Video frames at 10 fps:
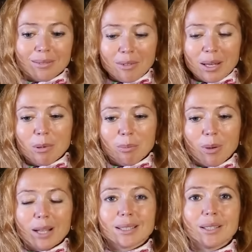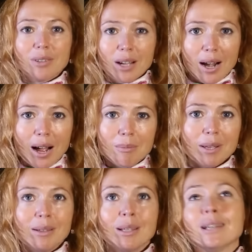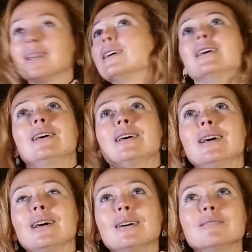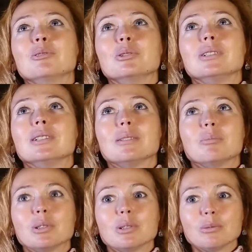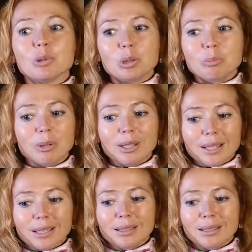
если хочешь вещи ребенка, забирай. Мы квартиру эту будем сдавать.